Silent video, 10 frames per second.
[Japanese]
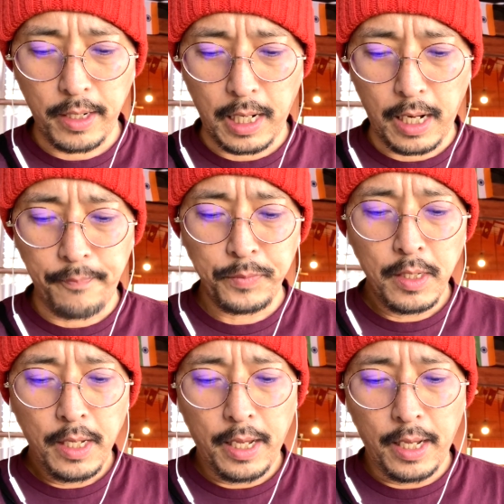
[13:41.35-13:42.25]
から、
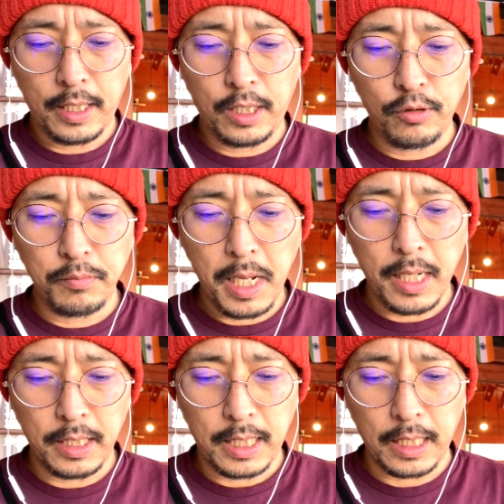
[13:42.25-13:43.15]
えー、昼
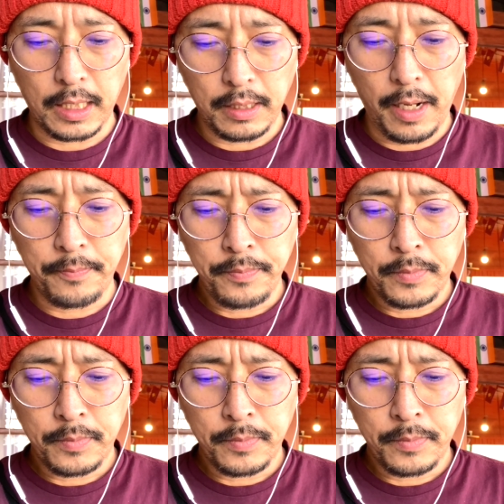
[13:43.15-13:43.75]
前にかけて、